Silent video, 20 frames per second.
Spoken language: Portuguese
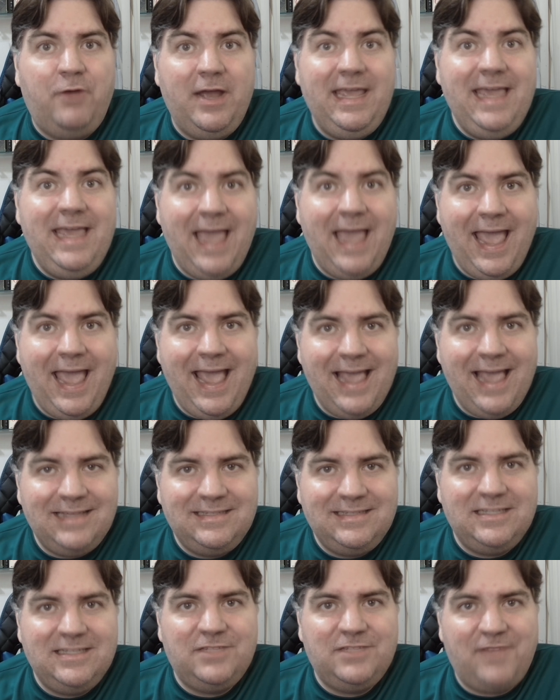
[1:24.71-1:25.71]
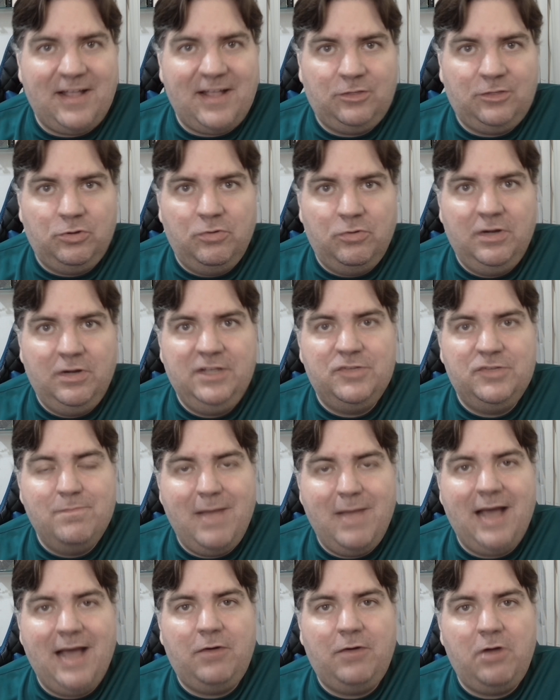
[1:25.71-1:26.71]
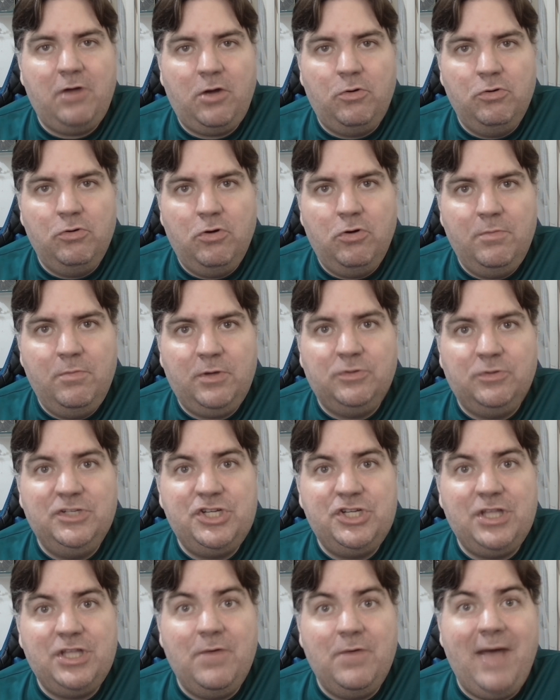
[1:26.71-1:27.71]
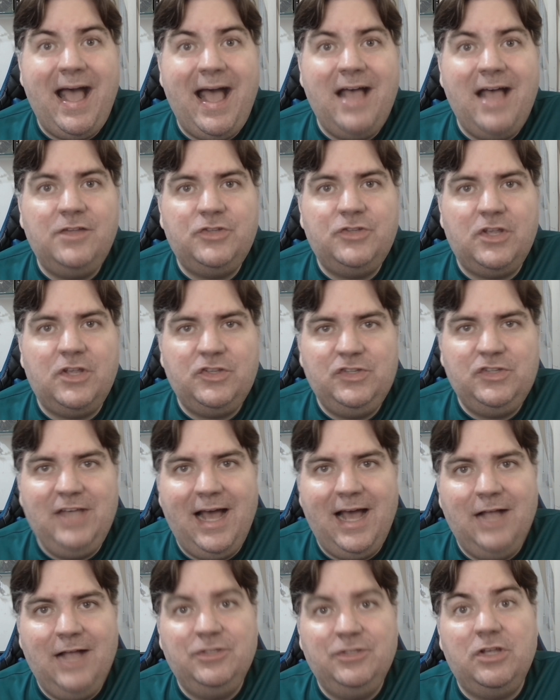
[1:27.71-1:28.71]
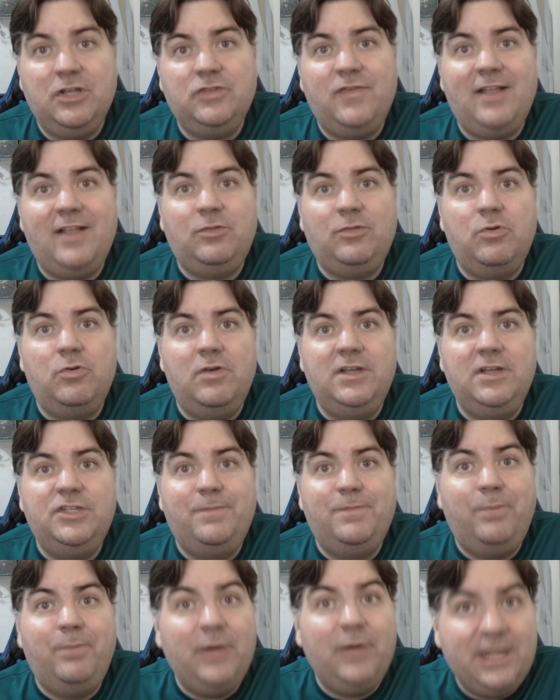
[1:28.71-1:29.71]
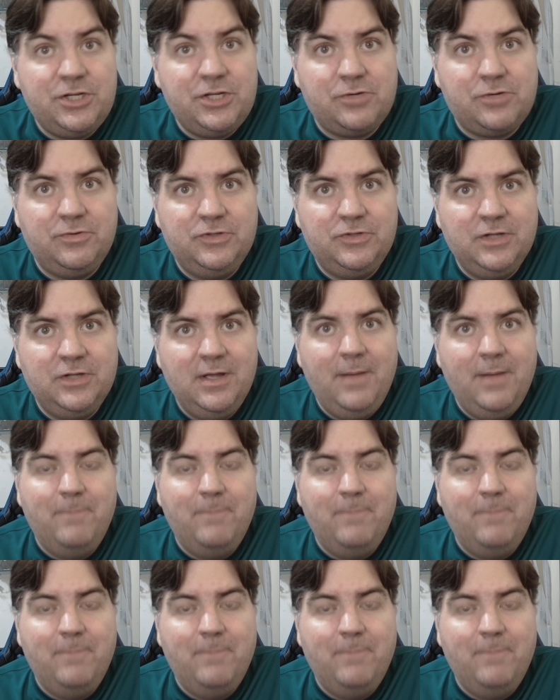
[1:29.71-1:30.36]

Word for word: E esses fatores macroeconômicos estão associados aos fatores políticos.